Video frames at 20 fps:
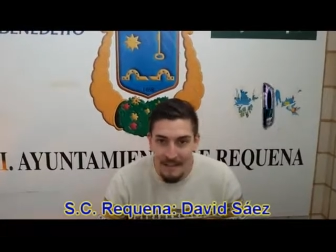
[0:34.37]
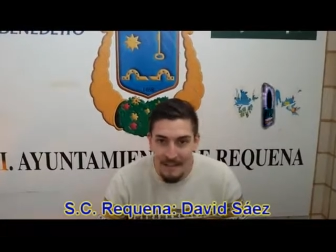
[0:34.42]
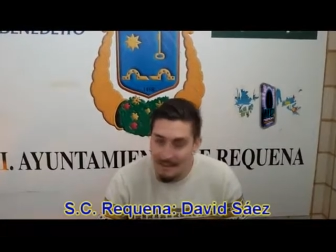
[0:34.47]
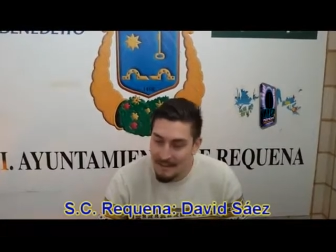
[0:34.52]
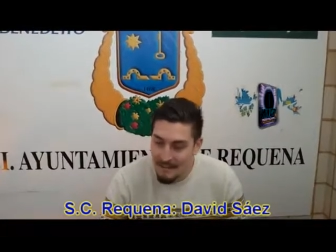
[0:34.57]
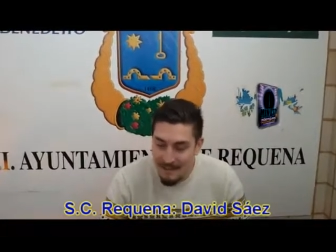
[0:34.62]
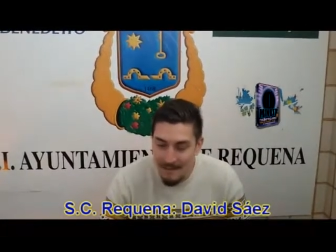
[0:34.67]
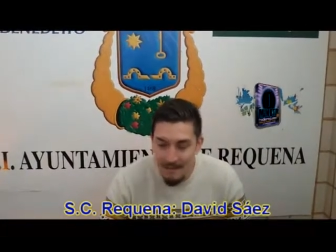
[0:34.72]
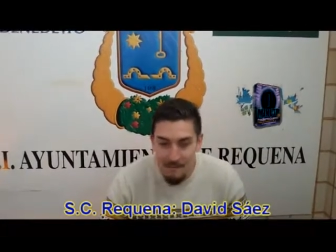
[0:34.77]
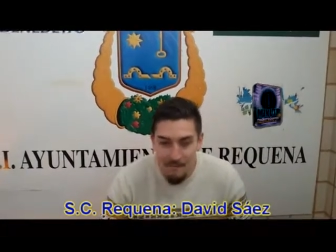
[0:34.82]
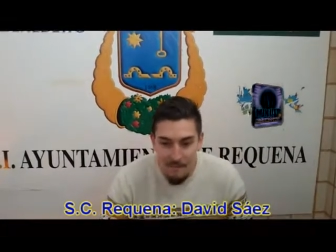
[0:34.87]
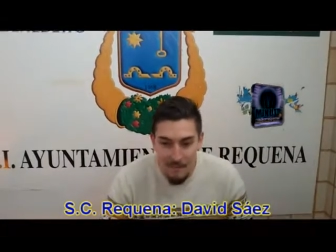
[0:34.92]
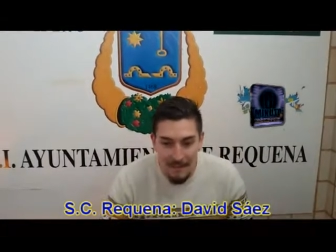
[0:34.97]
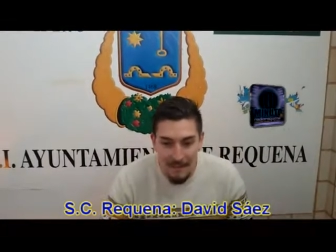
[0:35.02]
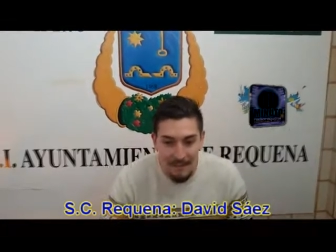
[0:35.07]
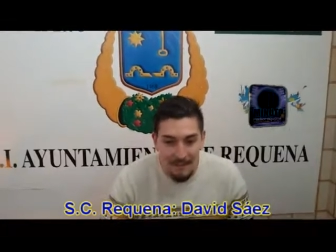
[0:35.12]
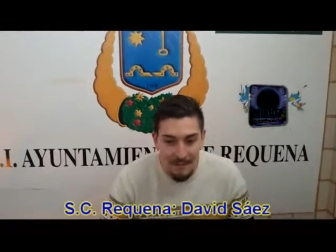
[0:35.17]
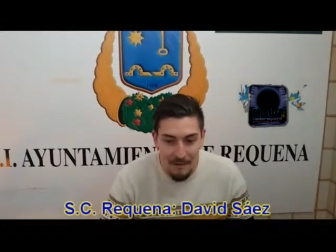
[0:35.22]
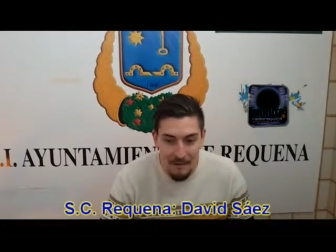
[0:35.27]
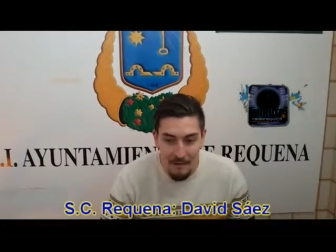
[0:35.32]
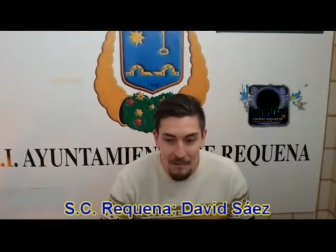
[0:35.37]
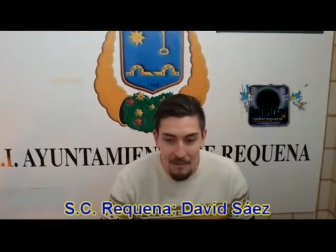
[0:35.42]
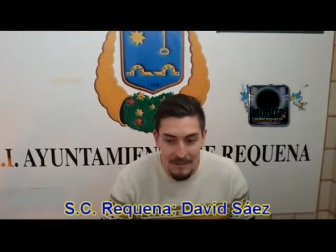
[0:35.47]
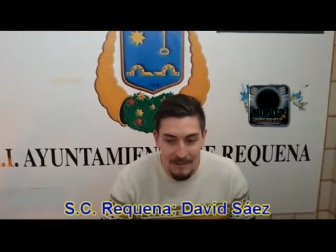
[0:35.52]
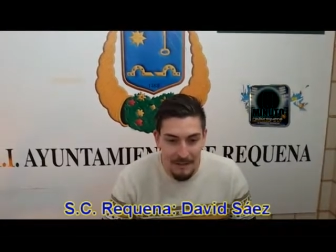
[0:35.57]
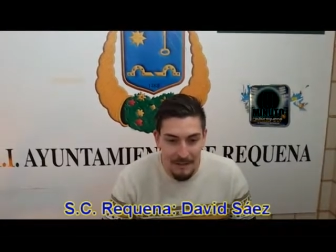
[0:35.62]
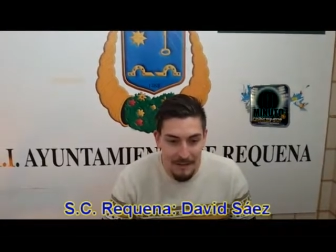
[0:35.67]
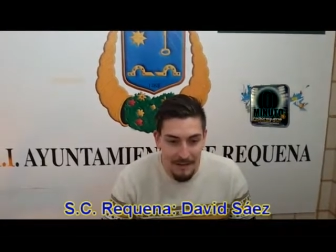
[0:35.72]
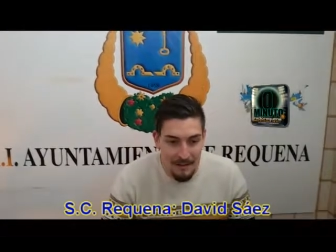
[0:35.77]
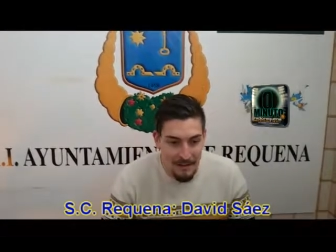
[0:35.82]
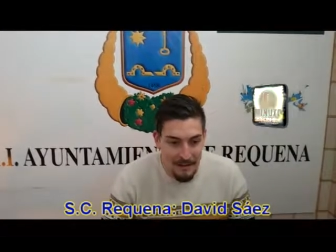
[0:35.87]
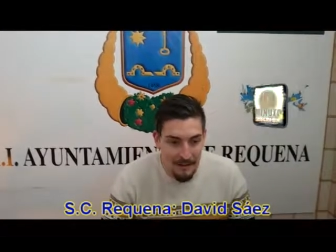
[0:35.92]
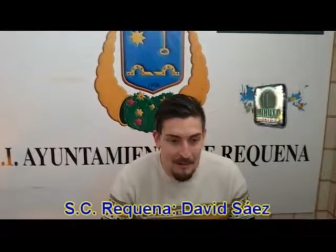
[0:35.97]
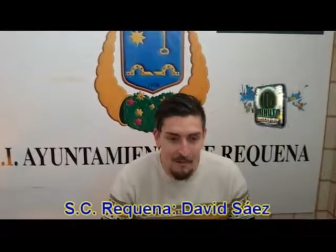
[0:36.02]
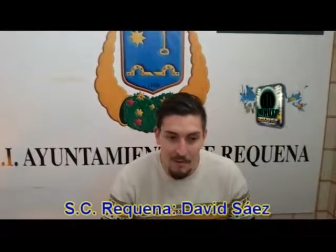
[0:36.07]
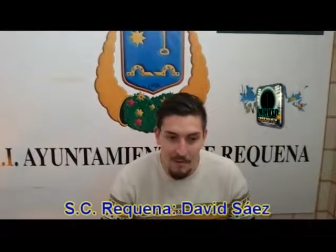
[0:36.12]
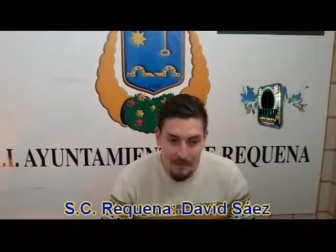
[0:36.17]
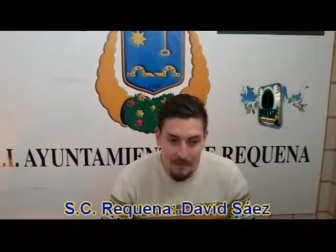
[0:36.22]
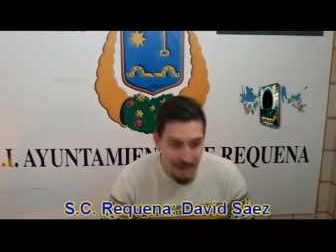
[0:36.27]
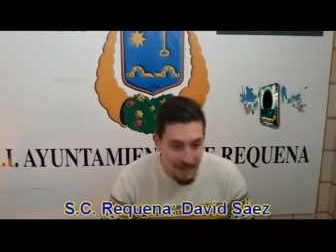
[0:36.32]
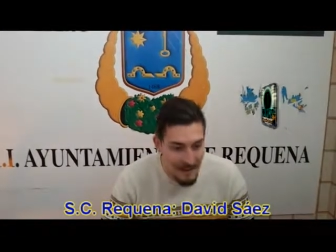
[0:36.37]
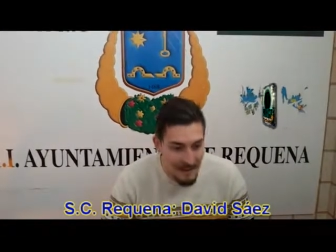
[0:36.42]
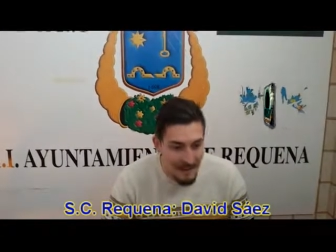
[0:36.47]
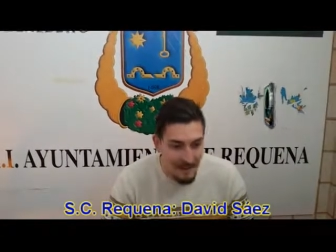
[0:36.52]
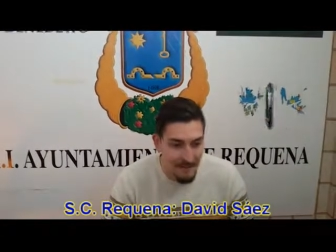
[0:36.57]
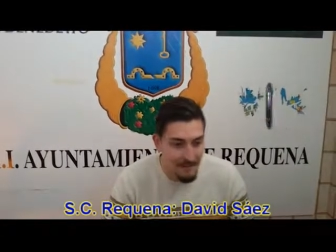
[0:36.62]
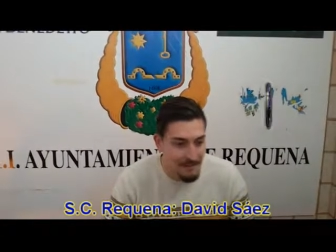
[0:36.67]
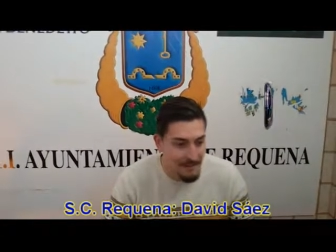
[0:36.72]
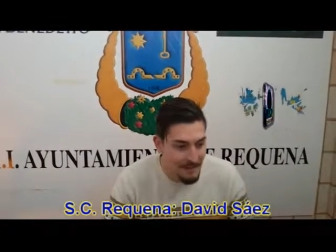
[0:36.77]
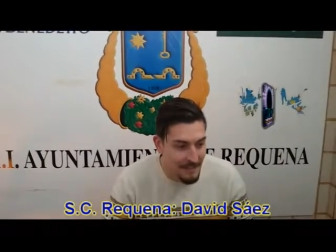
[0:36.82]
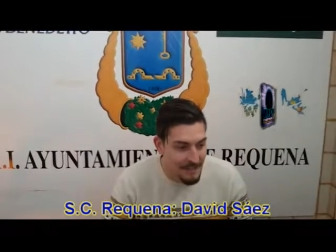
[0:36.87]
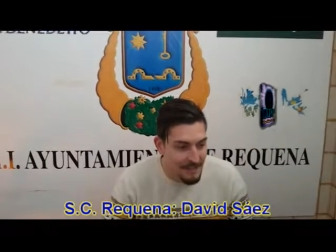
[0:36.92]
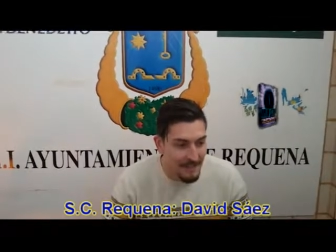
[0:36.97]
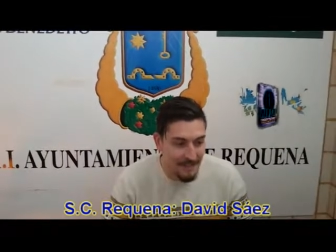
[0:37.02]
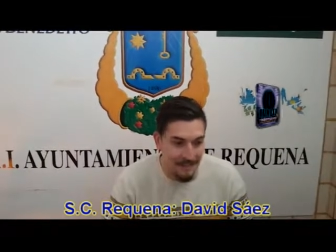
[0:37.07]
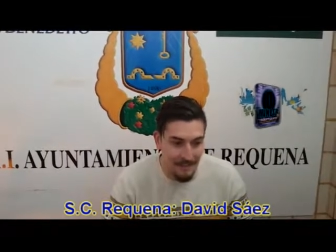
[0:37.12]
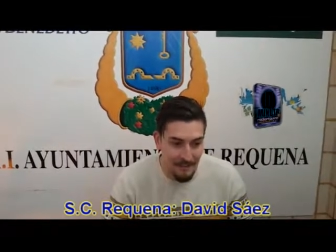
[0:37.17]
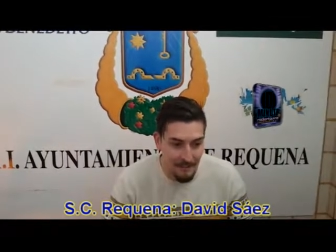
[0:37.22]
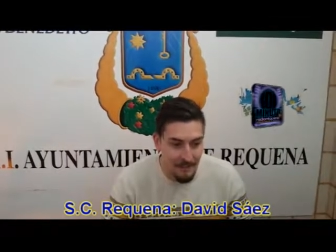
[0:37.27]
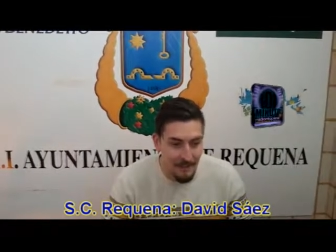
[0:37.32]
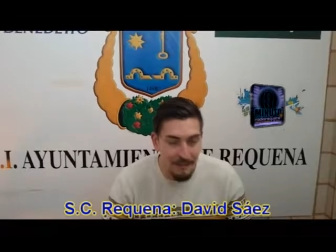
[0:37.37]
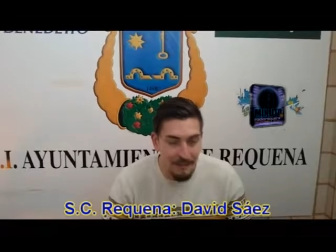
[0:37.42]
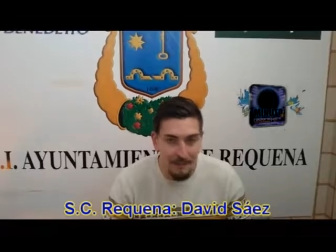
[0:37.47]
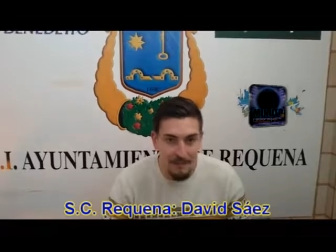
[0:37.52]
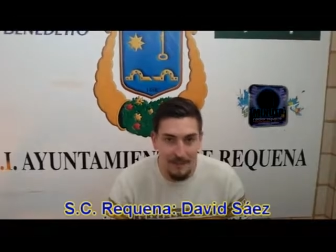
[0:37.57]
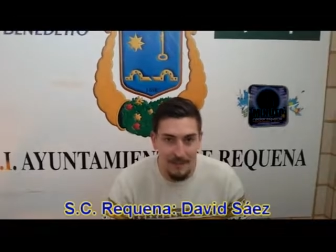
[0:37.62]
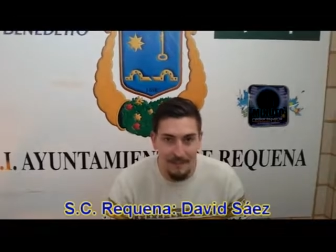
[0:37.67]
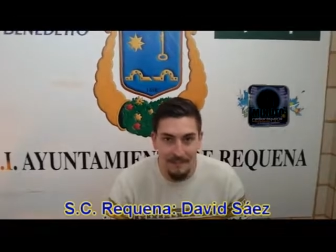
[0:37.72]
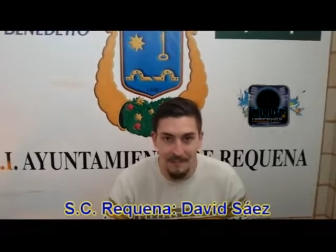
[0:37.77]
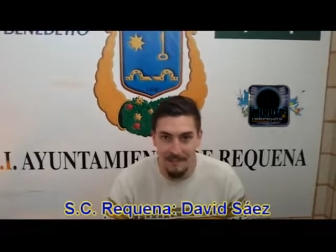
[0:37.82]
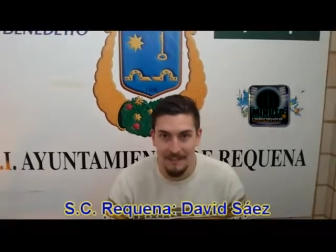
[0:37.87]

un partido muy trabajado, muy peleado, en el que nos ha costado.